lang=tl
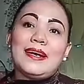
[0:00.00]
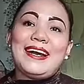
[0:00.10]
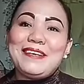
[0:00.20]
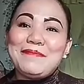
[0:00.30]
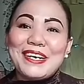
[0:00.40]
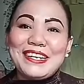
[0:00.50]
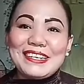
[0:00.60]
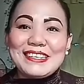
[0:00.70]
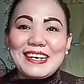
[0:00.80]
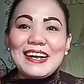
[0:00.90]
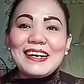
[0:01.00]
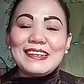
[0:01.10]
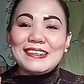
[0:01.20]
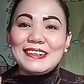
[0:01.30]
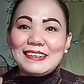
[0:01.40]
Hi mga langga,
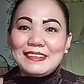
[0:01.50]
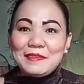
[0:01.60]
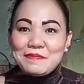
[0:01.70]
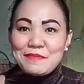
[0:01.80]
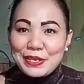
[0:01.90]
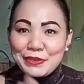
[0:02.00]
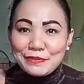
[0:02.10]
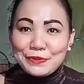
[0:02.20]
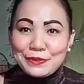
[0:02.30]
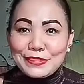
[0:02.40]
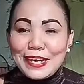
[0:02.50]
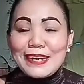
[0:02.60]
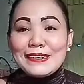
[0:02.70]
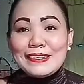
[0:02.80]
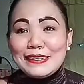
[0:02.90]
uh, mayong
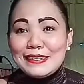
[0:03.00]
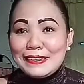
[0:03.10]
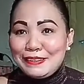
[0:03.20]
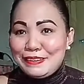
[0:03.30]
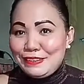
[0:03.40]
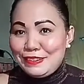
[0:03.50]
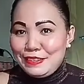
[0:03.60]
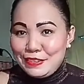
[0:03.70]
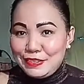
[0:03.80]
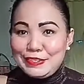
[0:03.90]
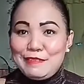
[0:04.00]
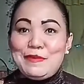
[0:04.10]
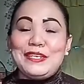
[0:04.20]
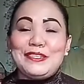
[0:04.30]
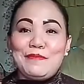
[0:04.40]
buntag sa
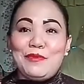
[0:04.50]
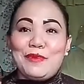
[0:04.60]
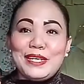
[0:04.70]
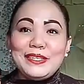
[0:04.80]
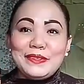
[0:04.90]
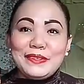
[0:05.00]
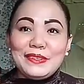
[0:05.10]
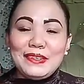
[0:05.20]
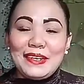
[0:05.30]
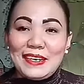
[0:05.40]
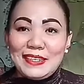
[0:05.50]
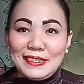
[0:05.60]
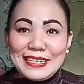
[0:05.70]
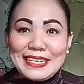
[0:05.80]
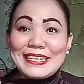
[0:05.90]
mga Cebuano
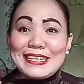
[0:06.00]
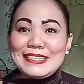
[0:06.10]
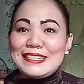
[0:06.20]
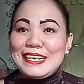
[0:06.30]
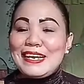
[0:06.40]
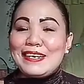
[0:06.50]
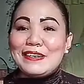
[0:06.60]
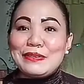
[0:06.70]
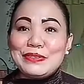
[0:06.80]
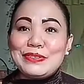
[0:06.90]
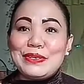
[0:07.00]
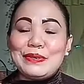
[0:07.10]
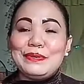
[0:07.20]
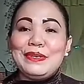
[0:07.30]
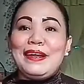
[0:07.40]
and Negrense and
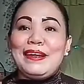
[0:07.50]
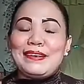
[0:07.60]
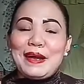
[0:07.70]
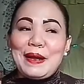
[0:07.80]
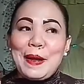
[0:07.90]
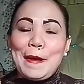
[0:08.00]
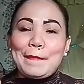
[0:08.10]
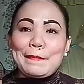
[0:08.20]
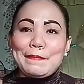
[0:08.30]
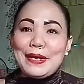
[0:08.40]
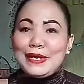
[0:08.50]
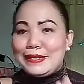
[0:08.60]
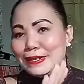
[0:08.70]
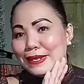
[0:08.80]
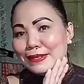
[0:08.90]
also uh,
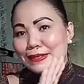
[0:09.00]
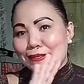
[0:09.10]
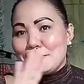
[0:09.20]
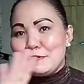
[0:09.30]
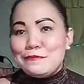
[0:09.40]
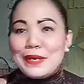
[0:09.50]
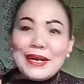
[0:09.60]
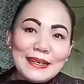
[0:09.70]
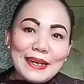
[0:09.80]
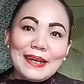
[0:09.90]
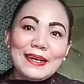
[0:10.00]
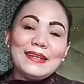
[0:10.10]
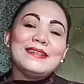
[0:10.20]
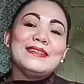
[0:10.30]
magandang umaga,